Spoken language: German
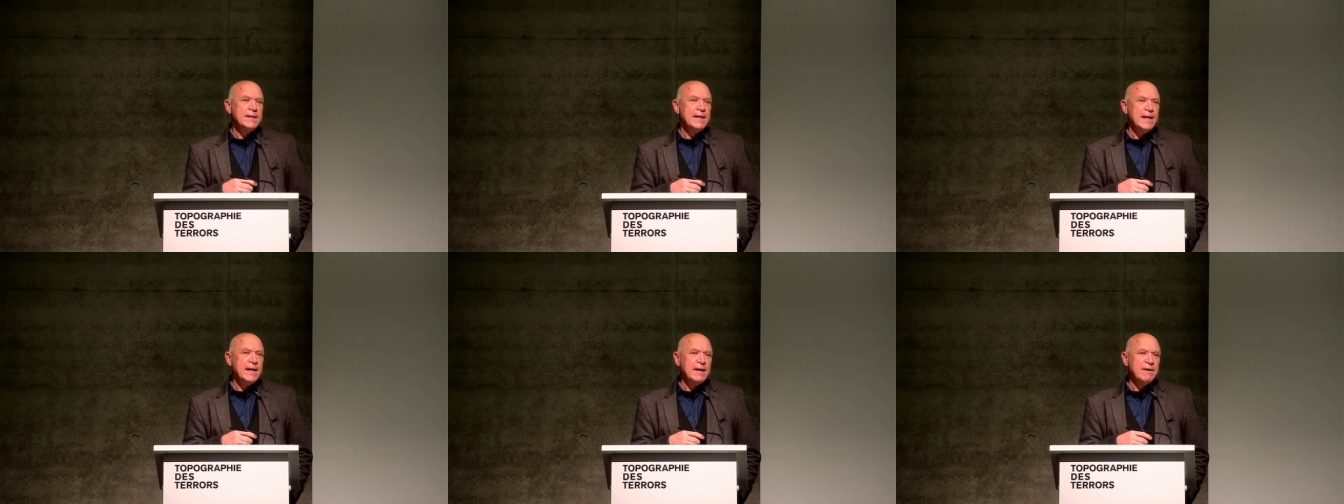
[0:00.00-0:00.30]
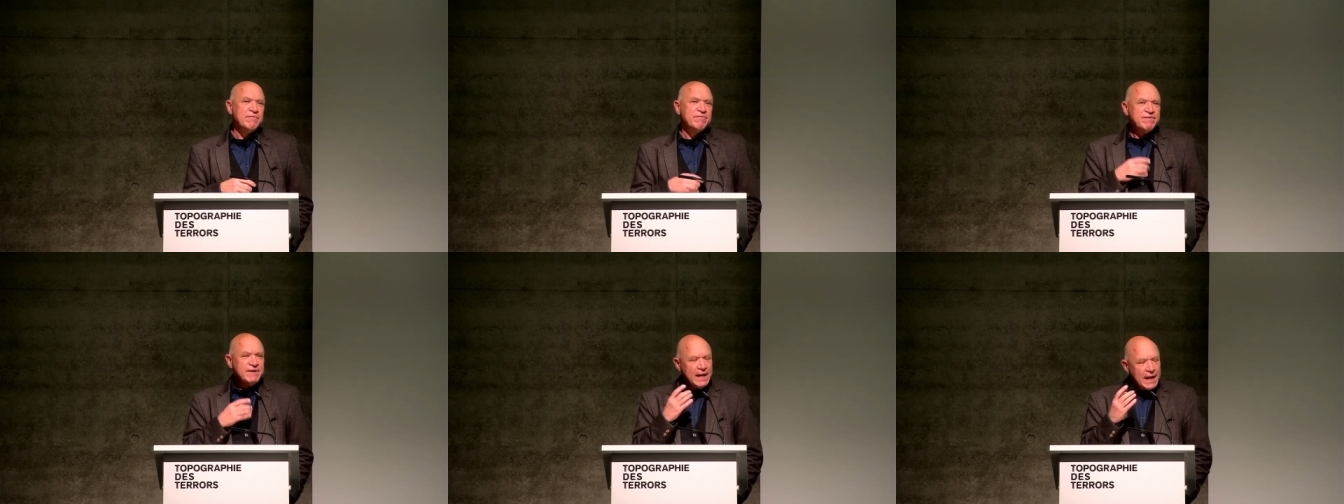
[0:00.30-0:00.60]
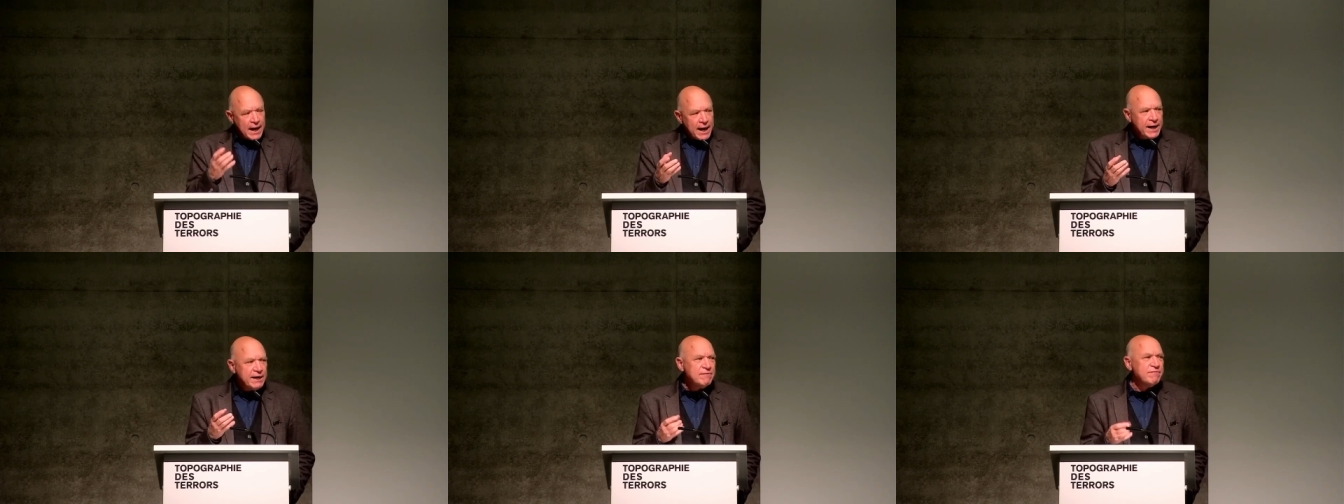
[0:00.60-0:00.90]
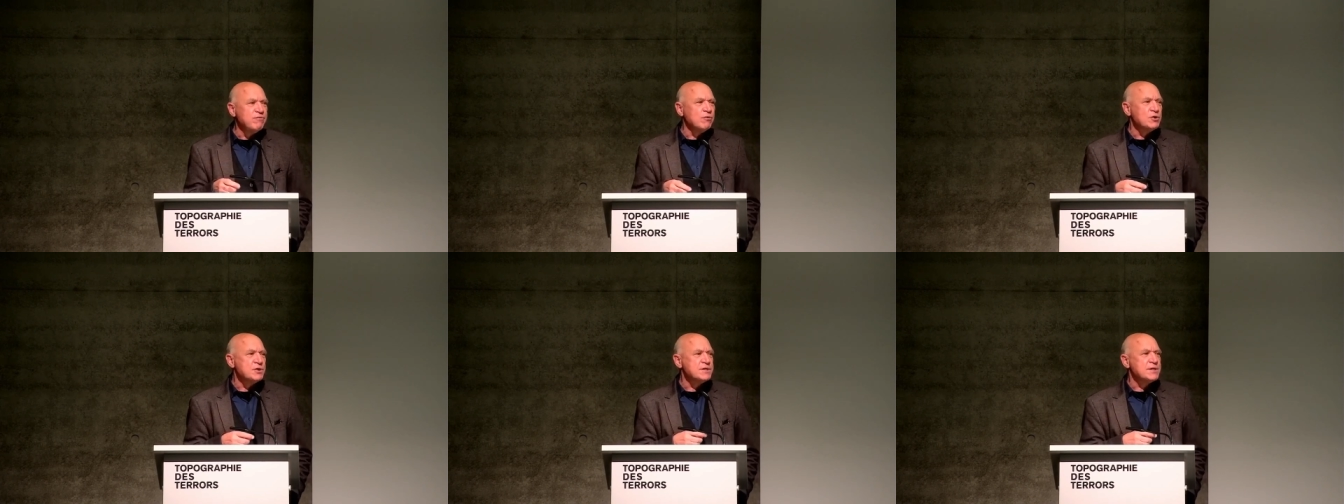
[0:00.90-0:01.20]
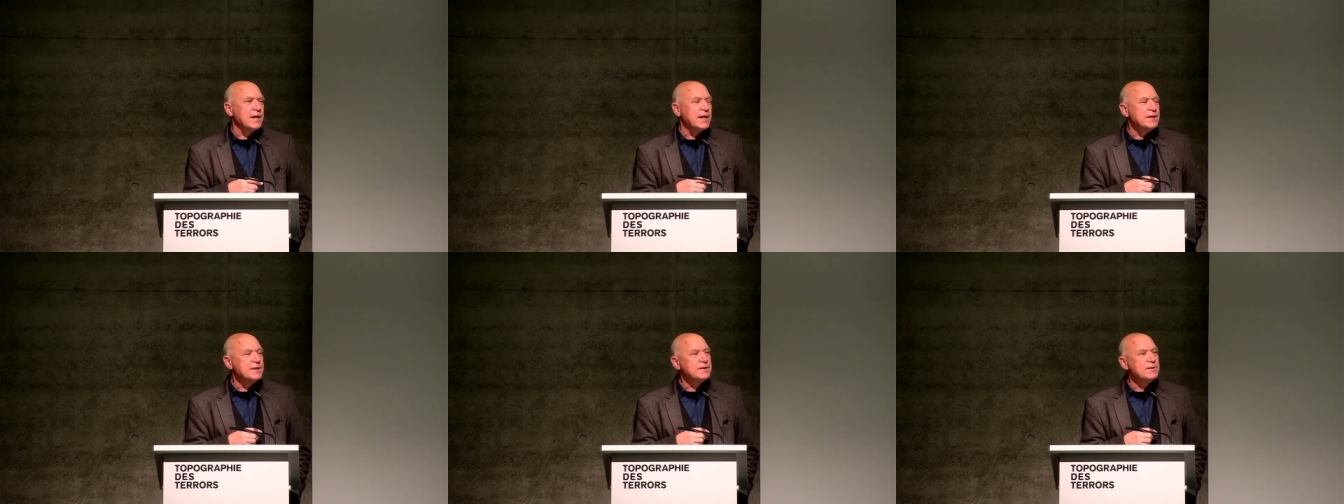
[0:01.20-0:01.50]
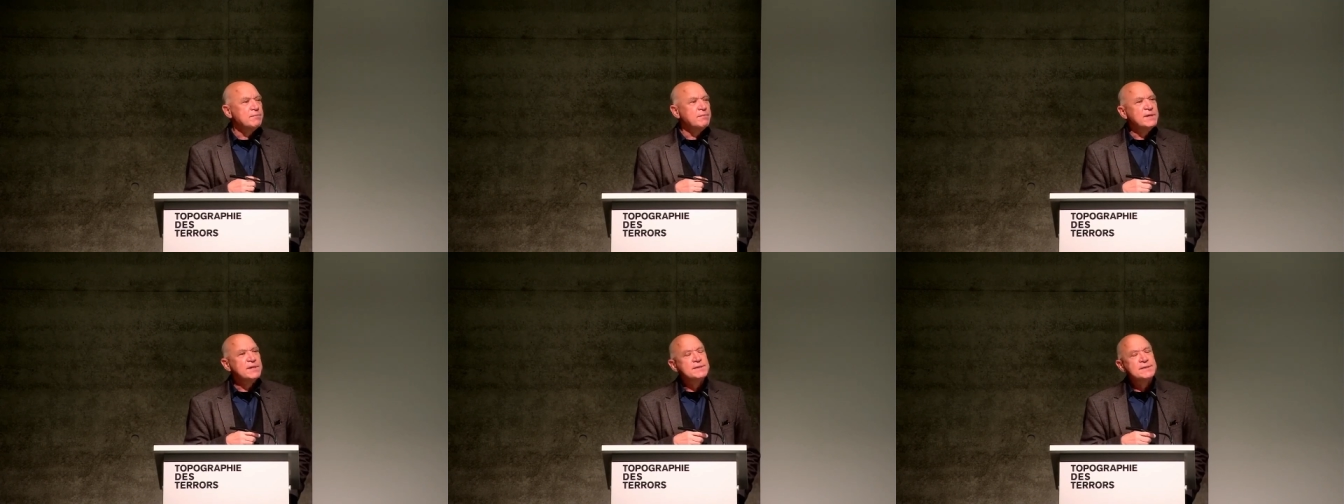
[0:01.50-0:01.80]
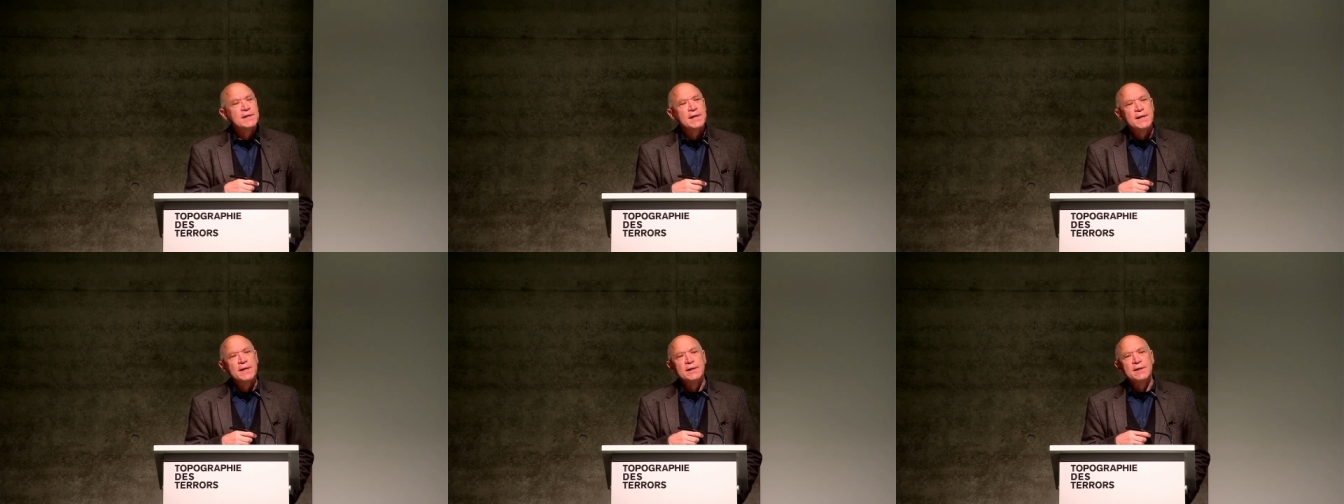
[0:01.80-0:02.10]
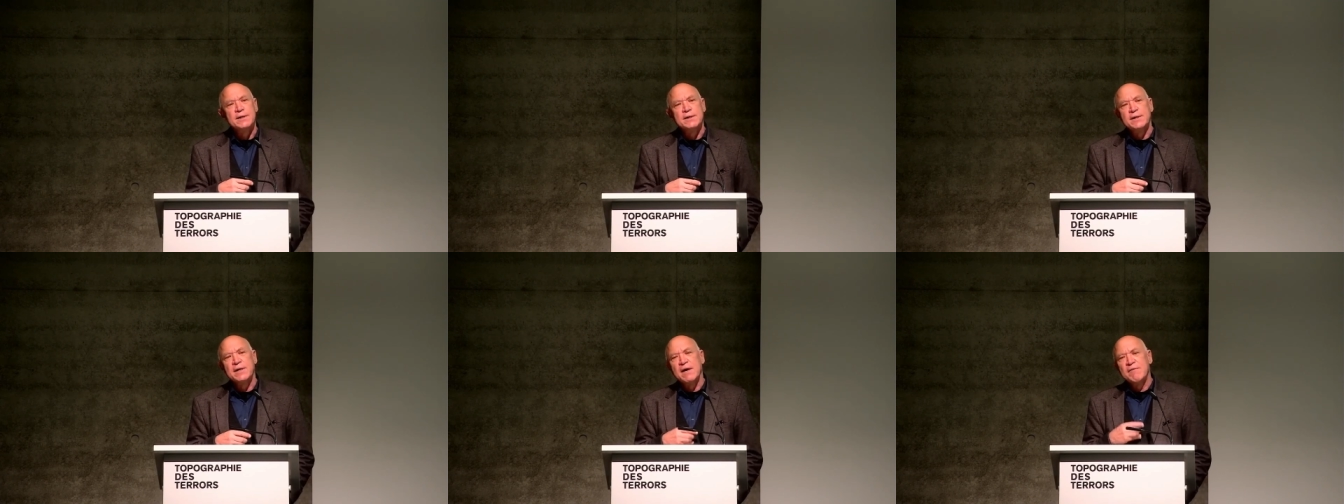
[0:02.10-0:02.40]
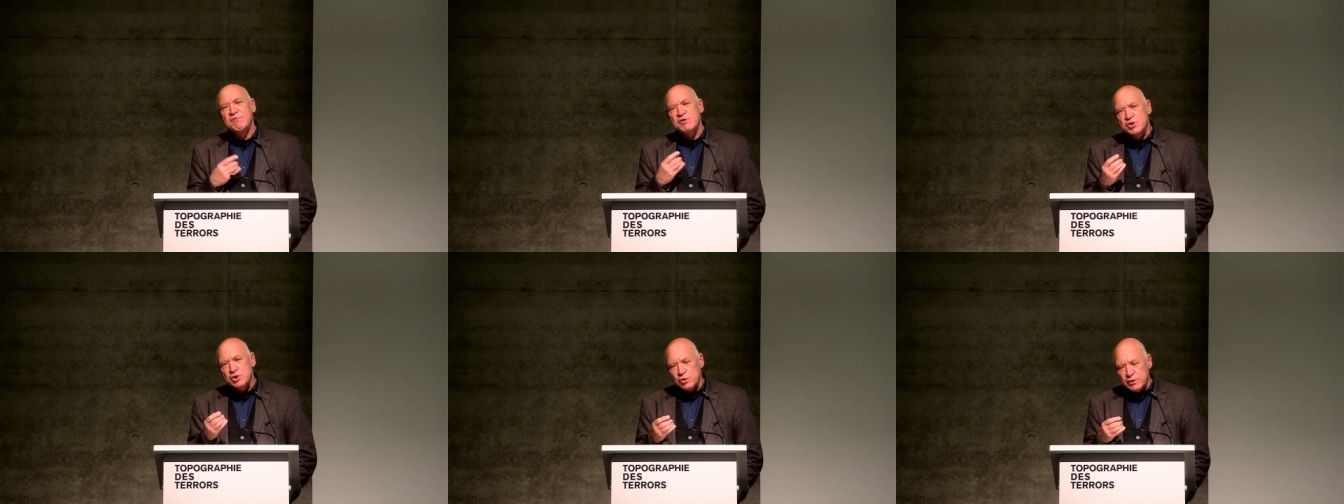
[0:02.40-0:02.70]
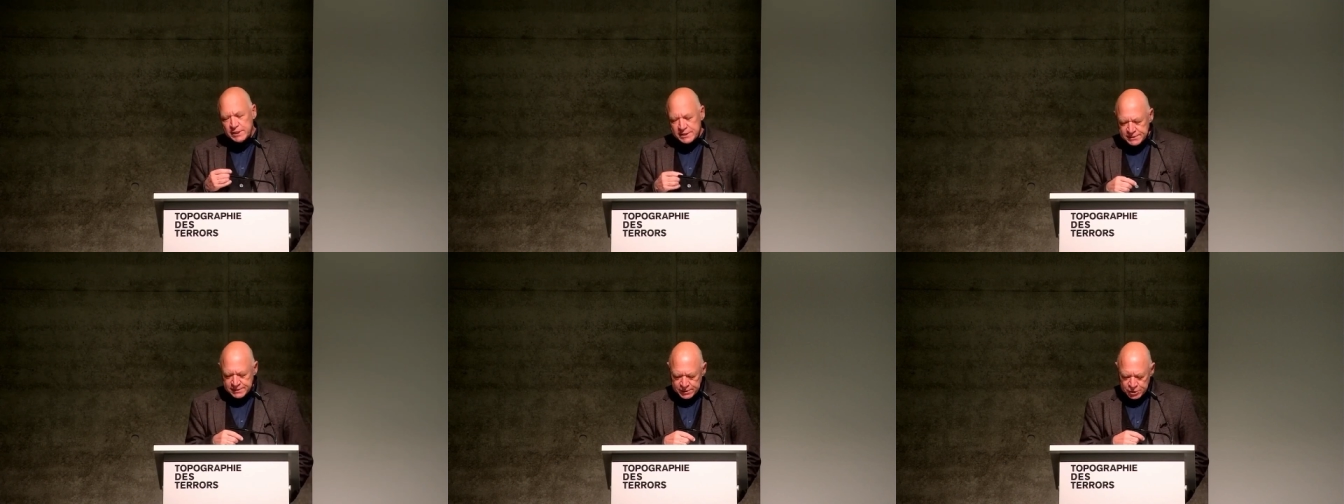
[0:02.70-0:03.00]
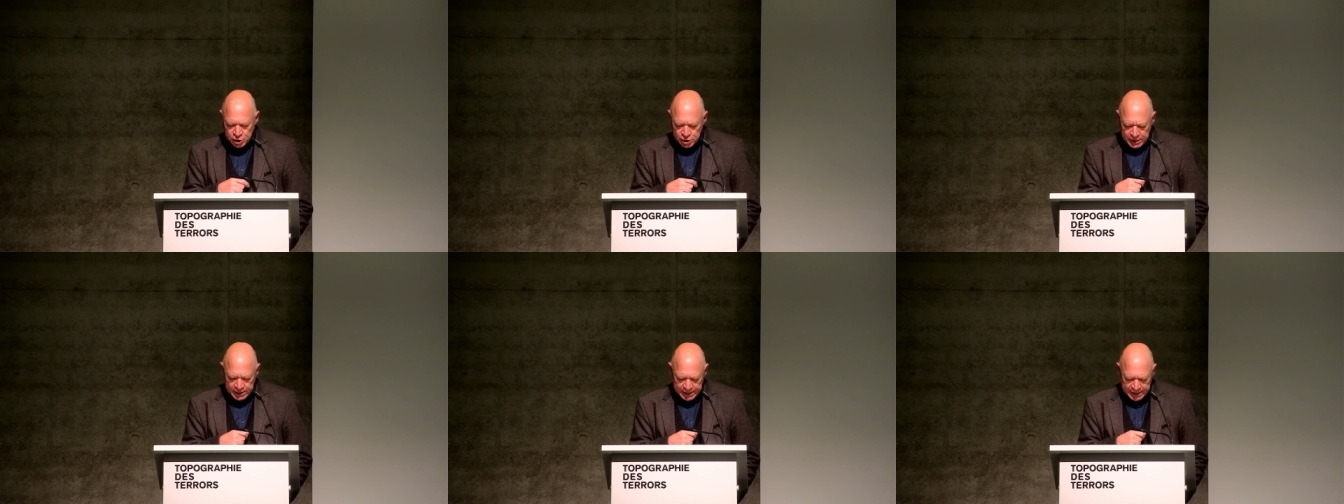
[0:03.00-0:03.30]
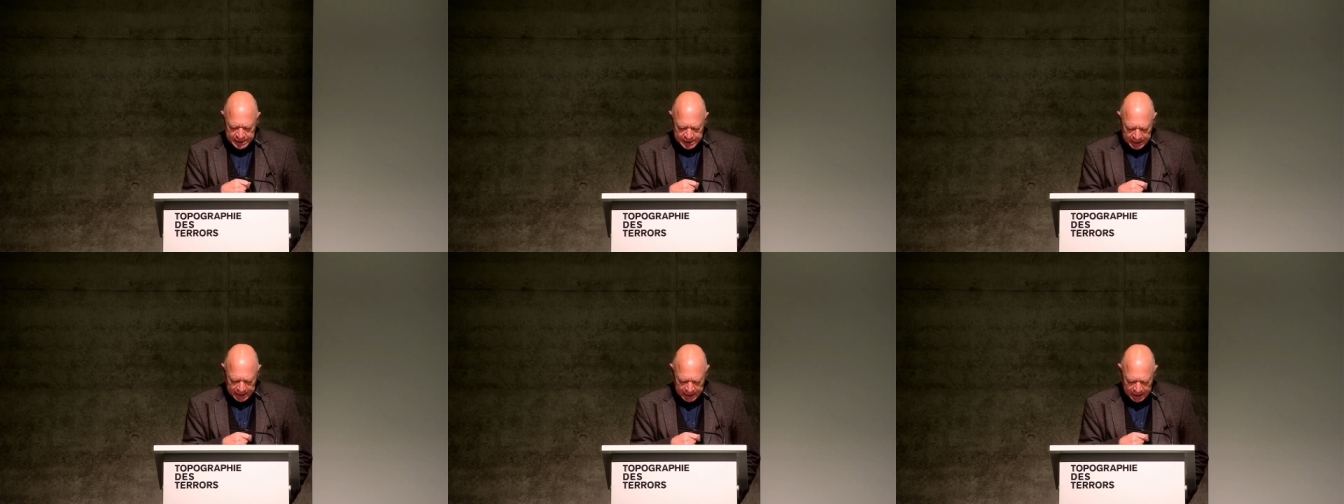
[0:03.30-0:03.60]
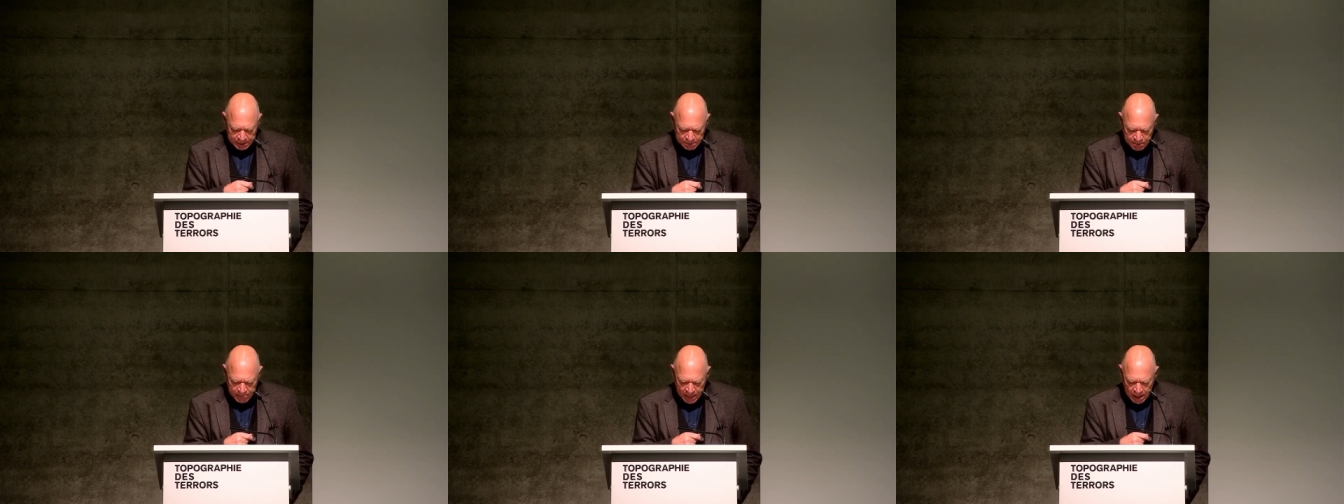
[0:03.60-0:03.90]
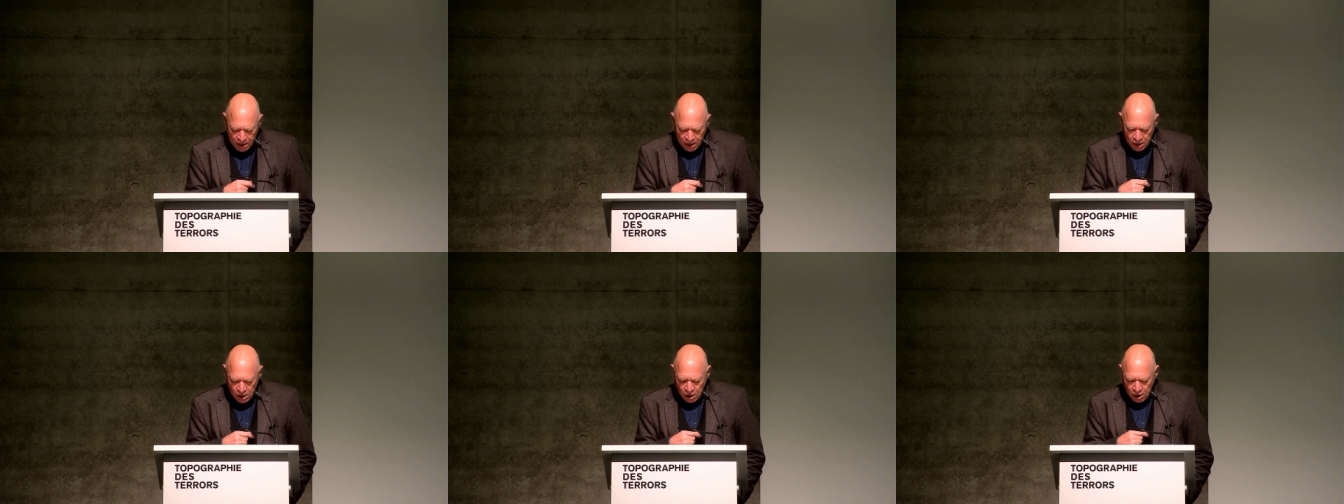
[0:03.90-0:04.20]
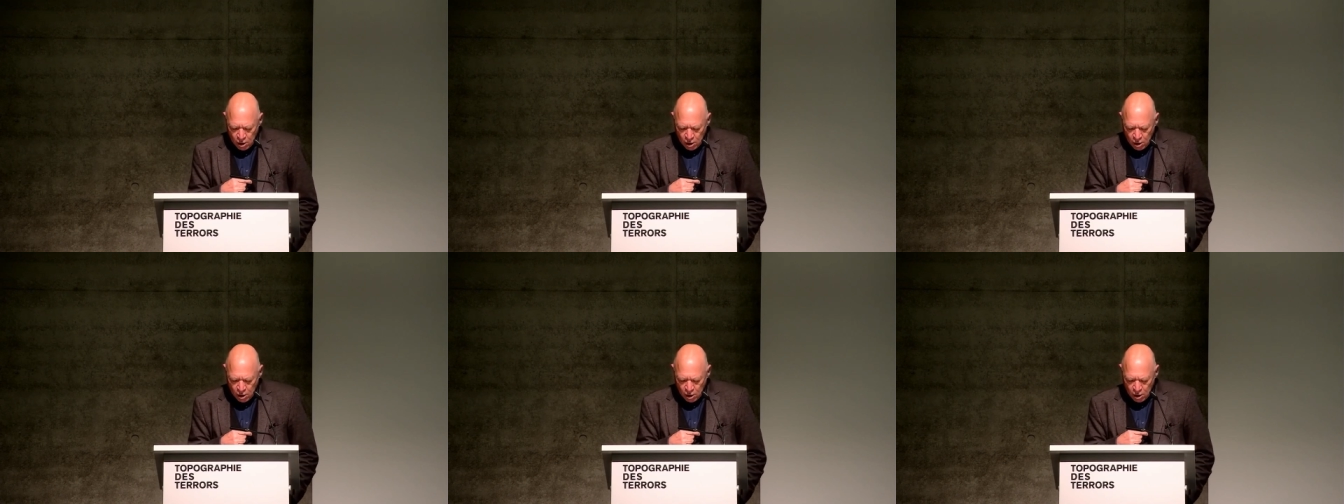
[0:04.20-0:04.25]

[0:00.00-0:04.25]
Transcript: der viel Einfluss hatte mit seinen revisionistischen Ideen.